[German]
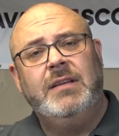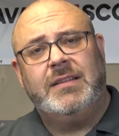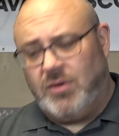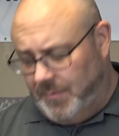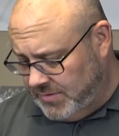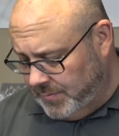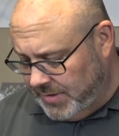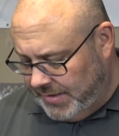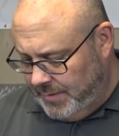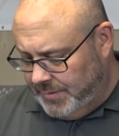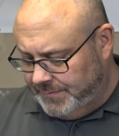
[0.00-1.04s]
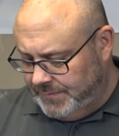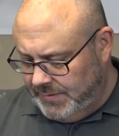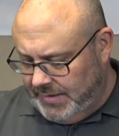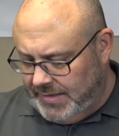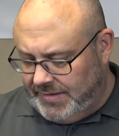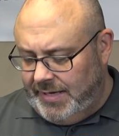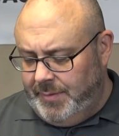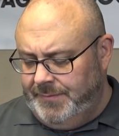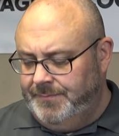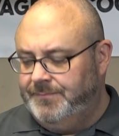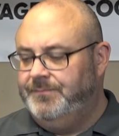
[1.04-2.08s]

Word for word: jetzt kommen wir zum Getriebe. Getriebe